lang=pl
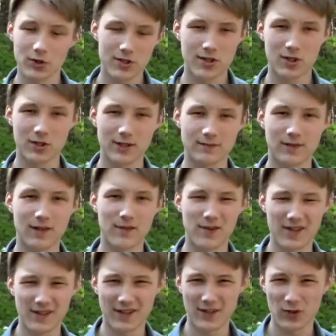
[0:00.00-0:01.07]
coś, co jest
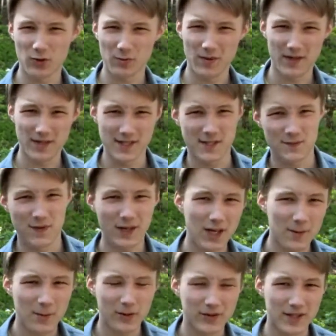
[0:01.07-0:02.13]
w tej chwili na YouTubie
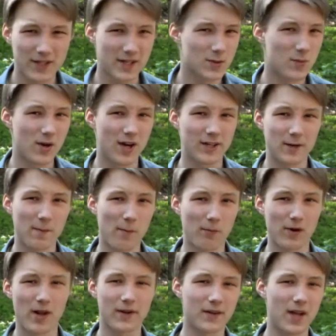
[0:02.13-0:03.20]
niezwykle modne,
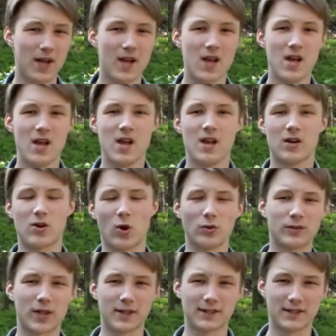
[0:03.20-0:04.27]
niesłychanie popularne
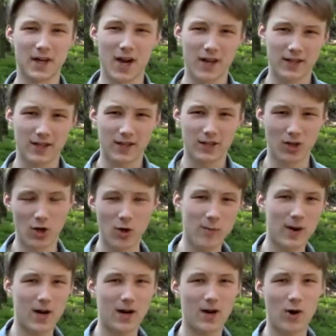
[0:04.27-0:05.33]
Counter-Strike
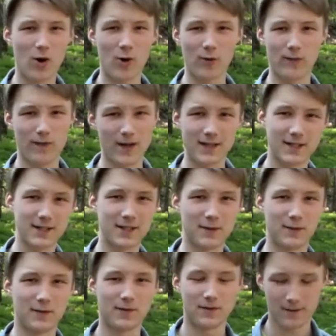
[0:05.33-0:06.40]
Global
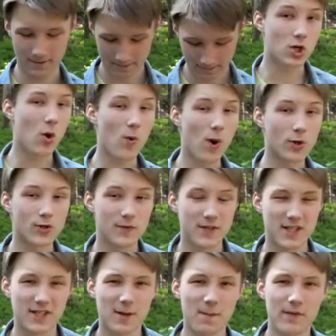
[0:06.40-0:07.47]
Offensive.
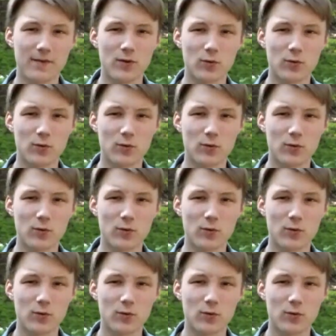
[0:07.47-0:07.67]
Szkoła oczywiście